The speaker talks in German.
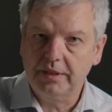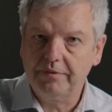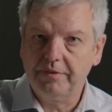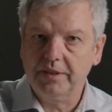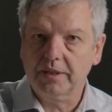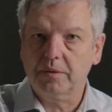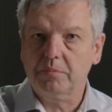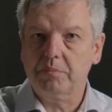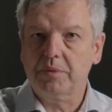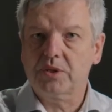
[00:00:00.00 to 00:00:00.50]
die
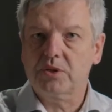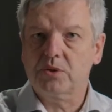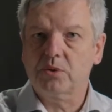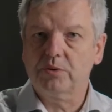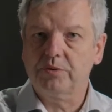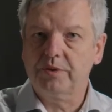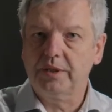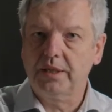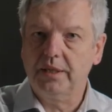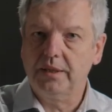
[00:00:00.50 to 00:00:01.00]
werden mit
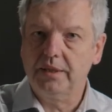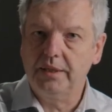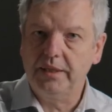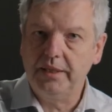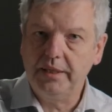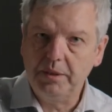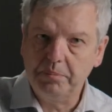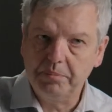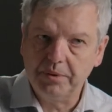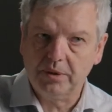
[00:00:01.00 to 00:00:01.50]
so viel
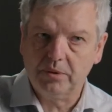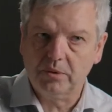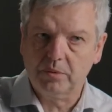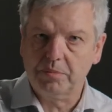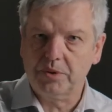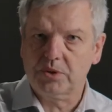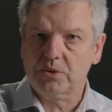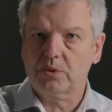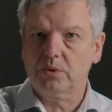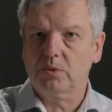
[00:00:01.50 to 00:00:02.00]
Liebe und
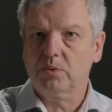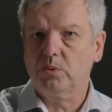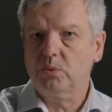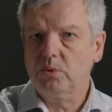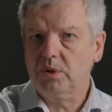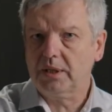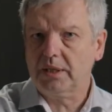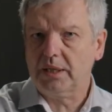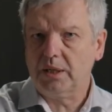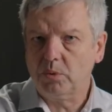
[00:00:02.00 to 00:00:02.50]
mit so einer
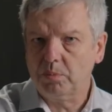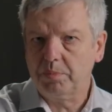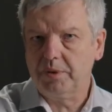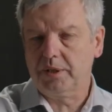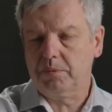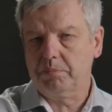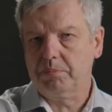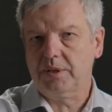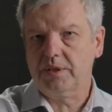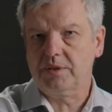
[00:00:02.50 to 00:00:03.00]

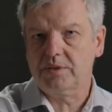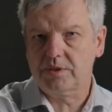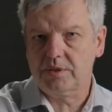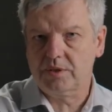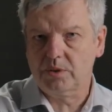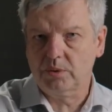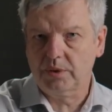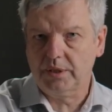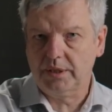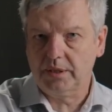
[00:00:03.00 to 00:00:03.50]
unglaublichen
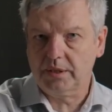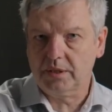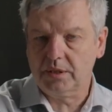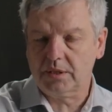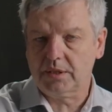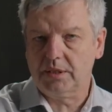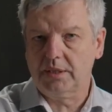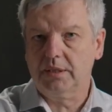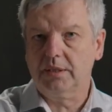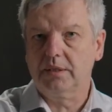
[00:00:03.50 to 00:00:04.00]
Präzision
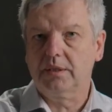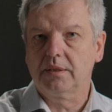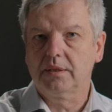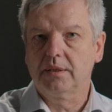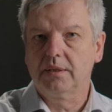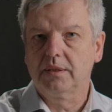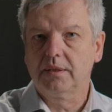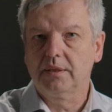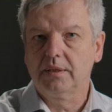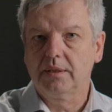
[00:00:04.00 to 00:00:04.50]
hergestellt.
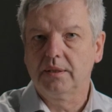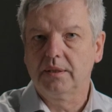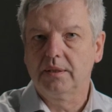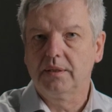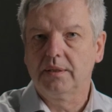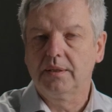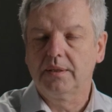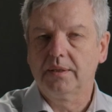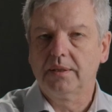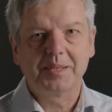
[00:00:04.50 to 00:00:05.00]

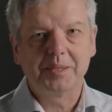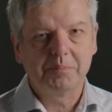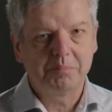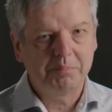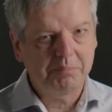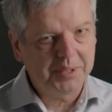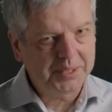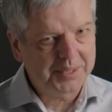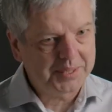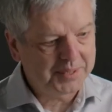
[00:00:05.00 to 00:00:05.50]

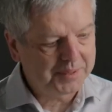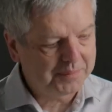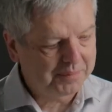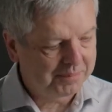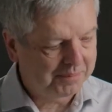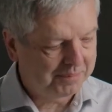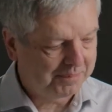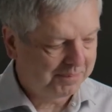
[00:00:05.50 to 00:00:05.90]
Bitte.